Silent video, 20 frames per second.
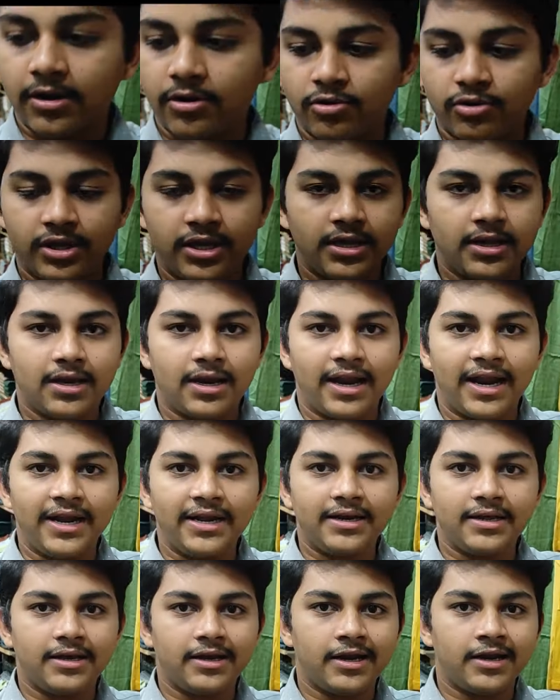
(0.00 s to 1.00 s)
కలర్ ఉంది
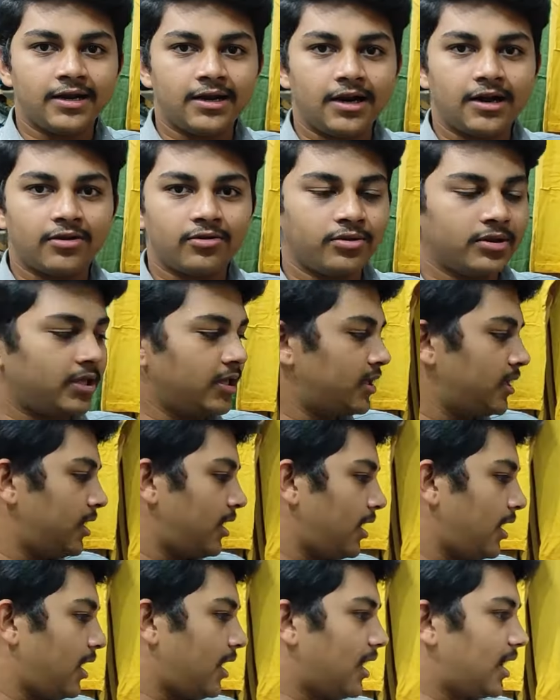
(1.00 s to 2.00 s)
లైట్ గ్రీన్ కలర్ ఉంది
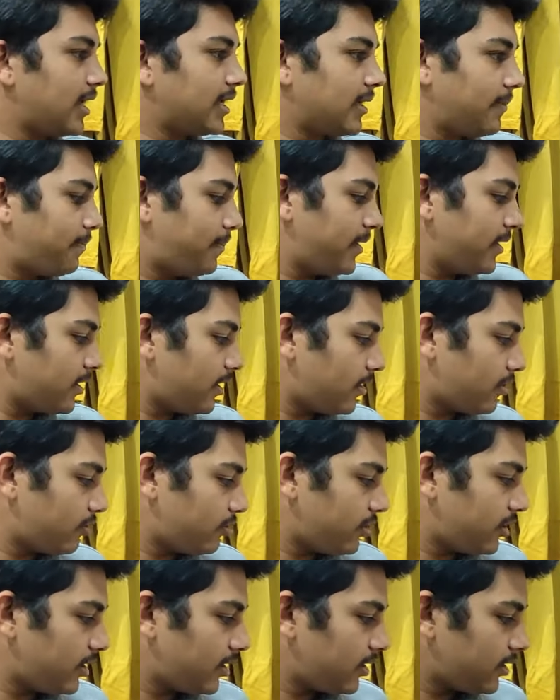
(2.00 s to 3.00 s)
అలాగే పింక్ కలర్
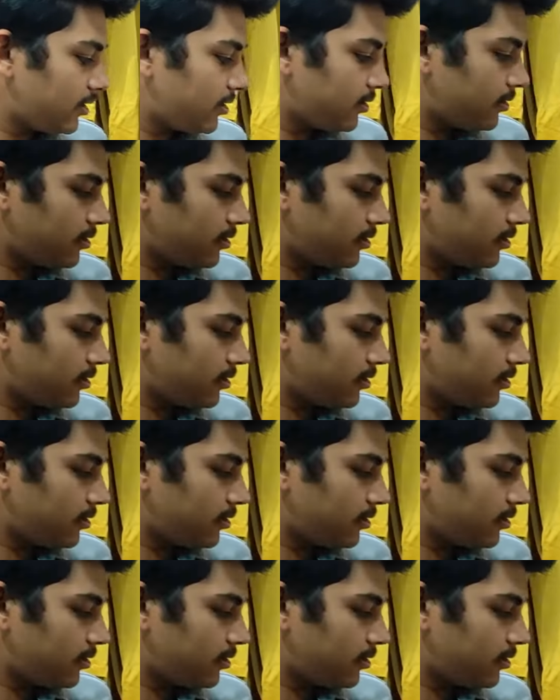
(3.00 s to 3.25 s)
ఉంది